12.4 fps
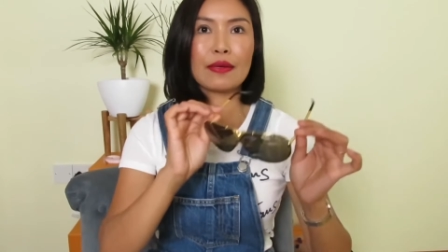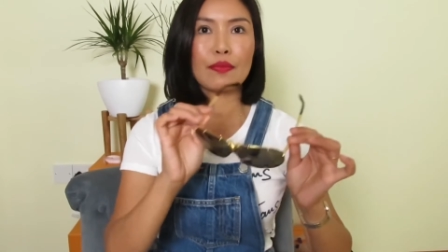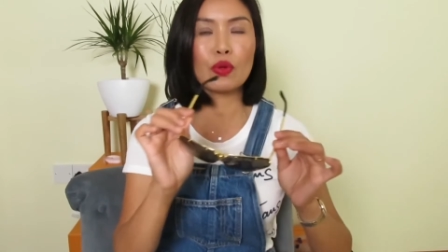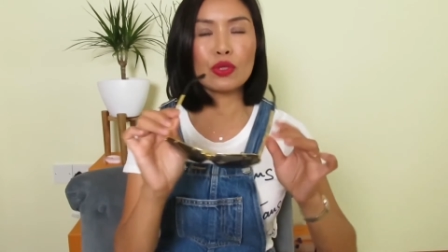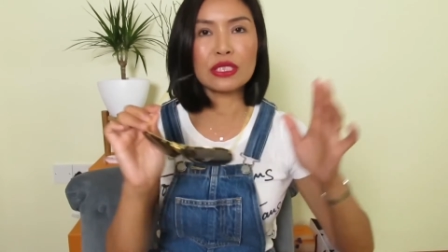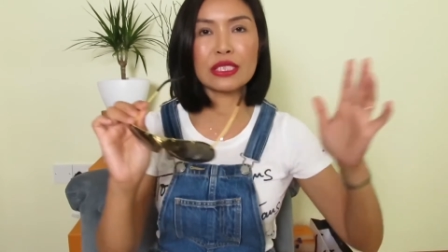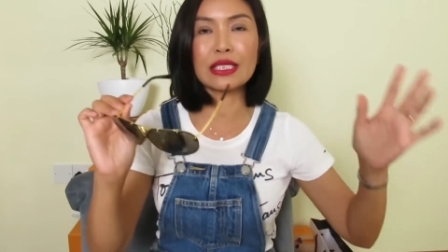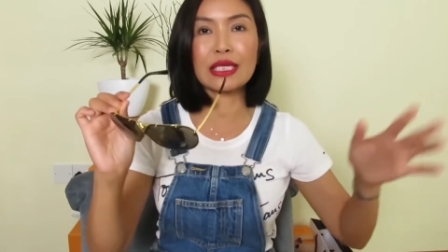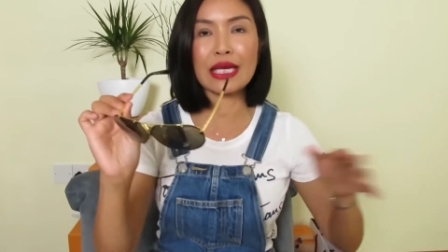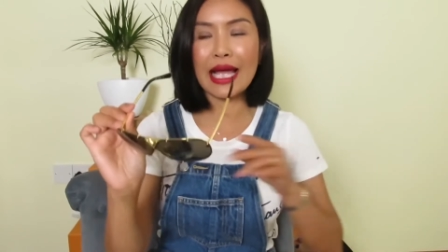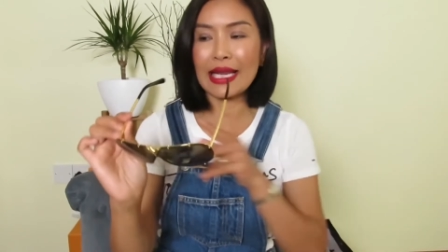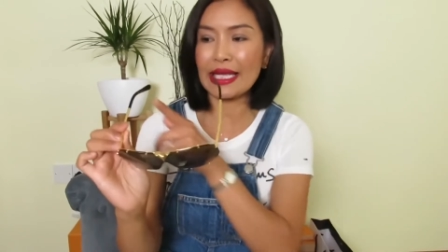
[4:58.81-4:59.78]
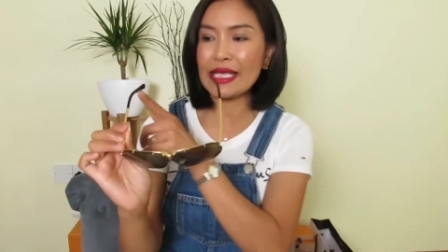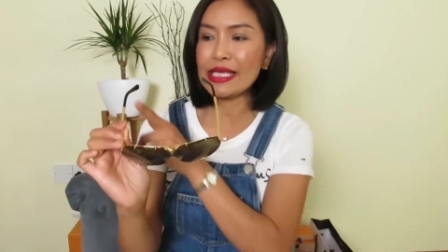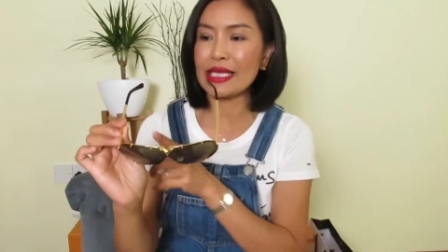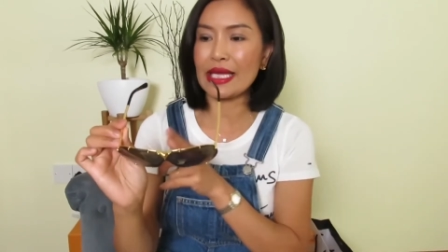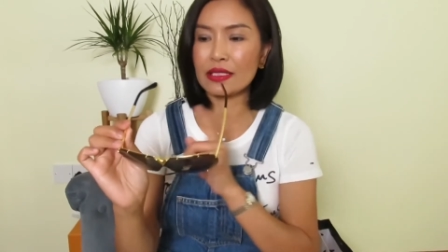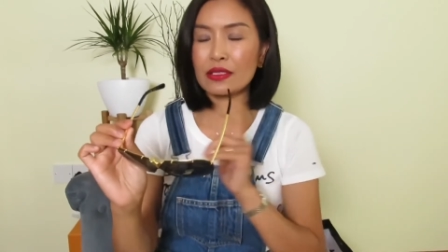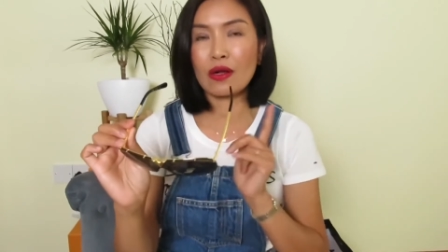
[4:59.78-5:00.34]
พูดถึงรายละเอี
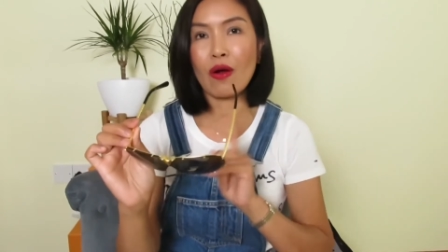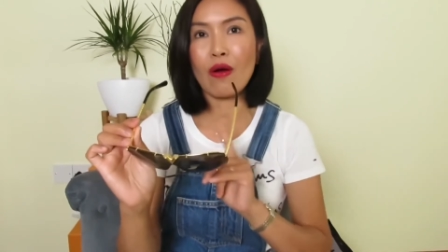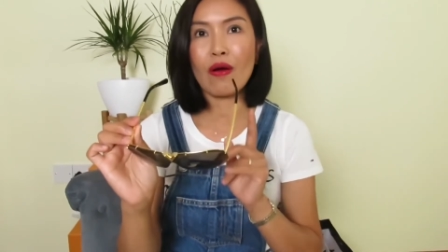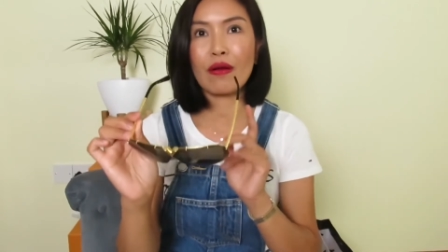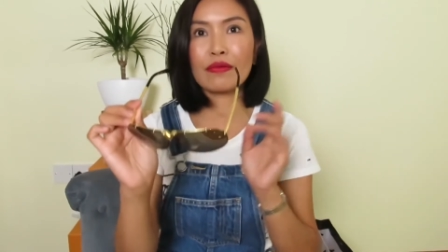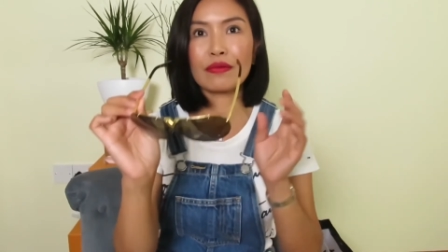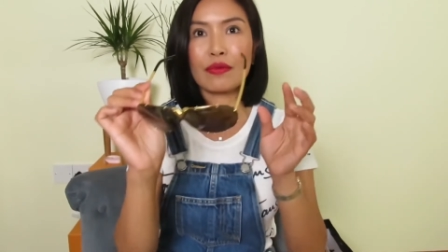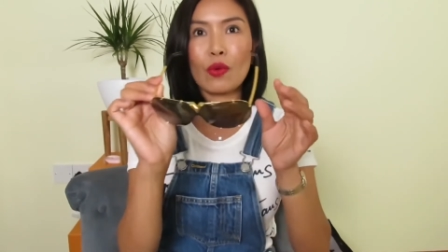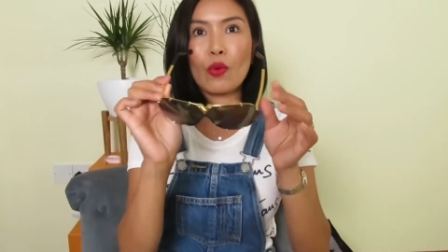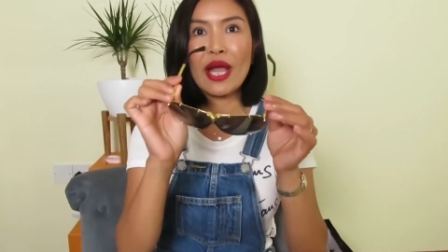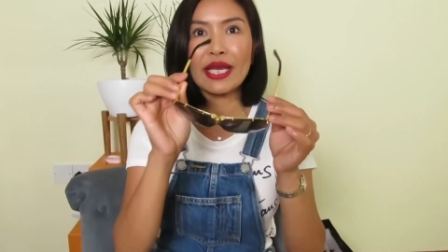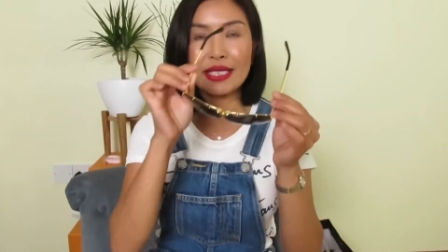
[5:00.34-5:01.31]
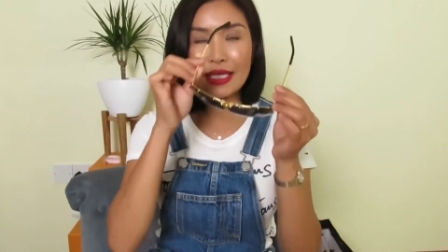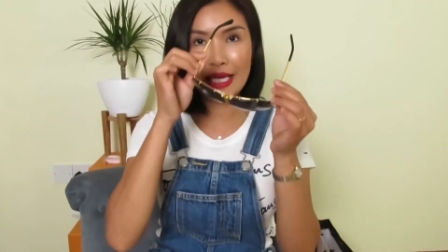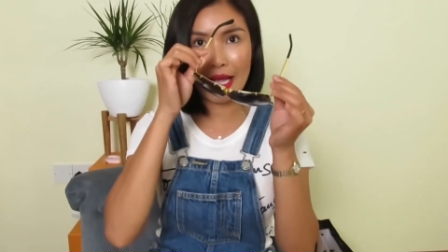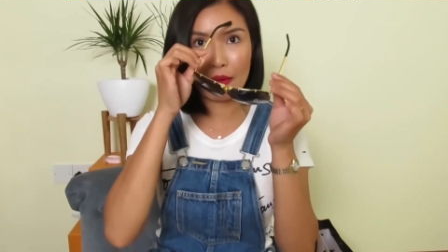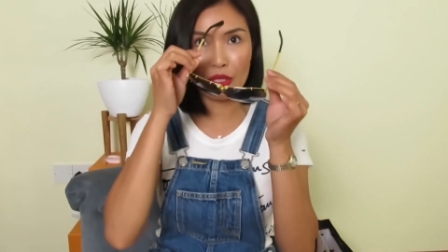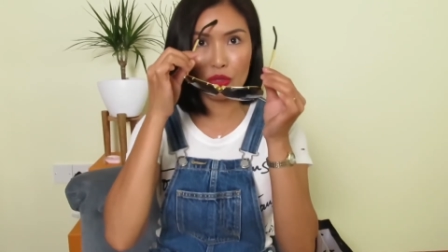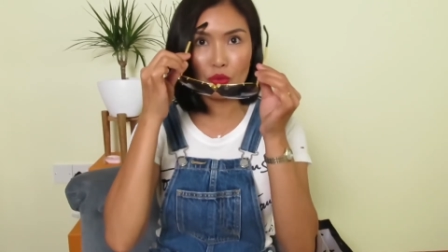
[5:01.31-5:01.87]
ยดของแว่นนะ
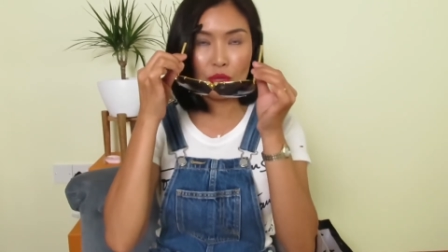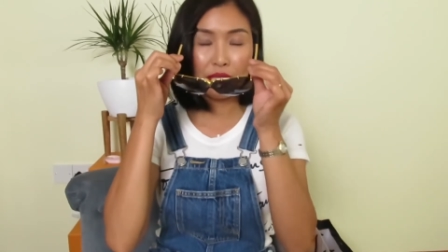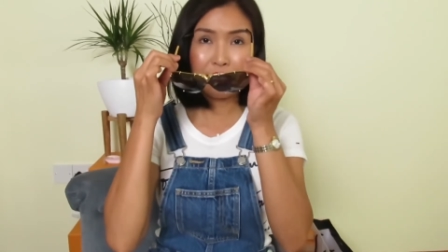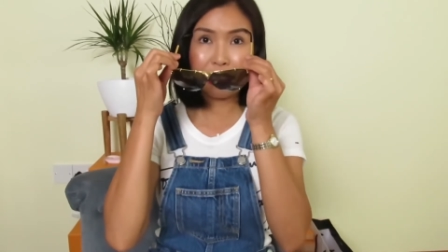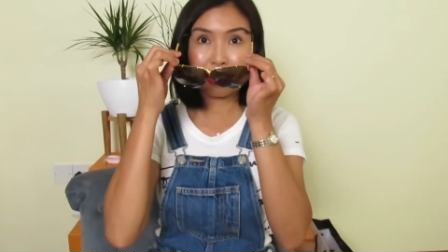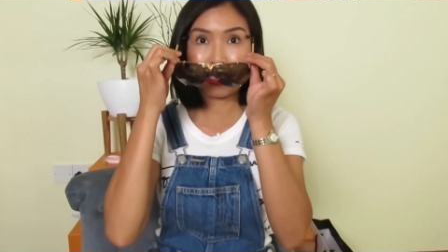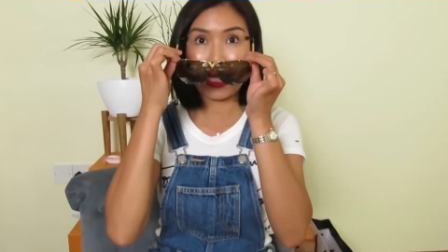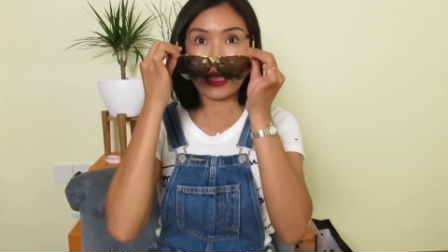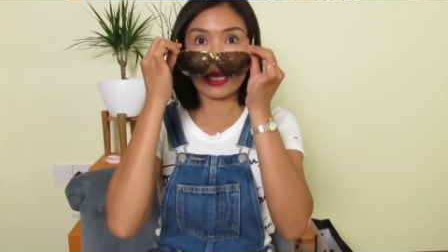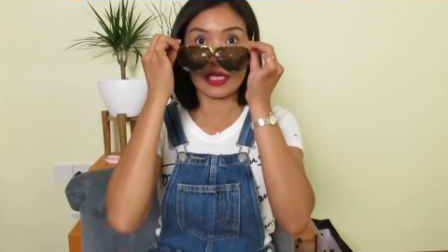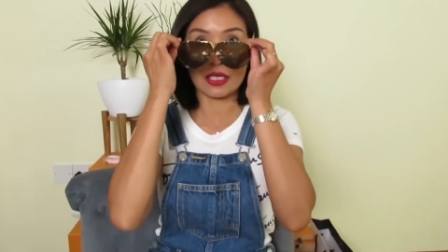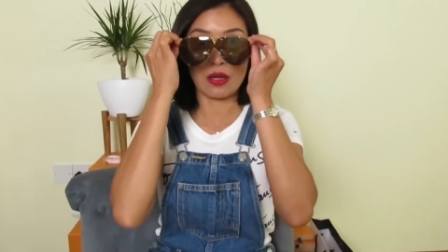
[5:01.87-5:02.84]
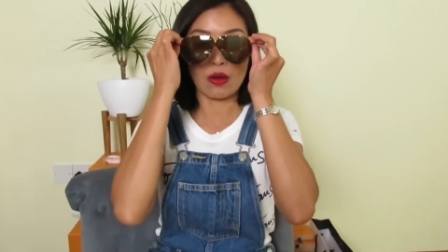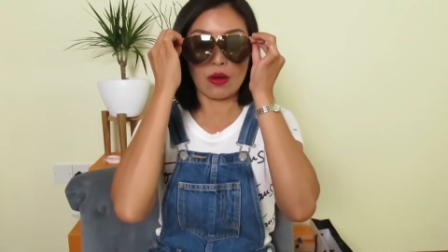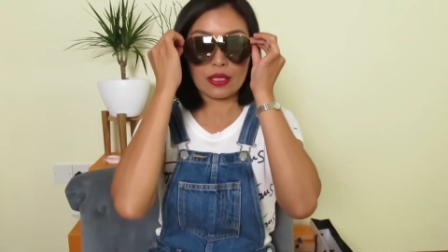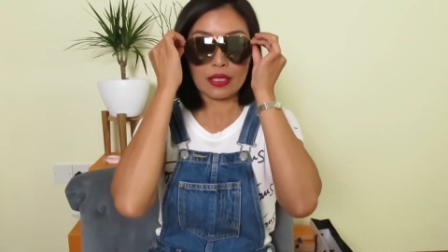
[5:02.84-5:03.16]
คะ มาดูกันที่ไซส์กันก่อน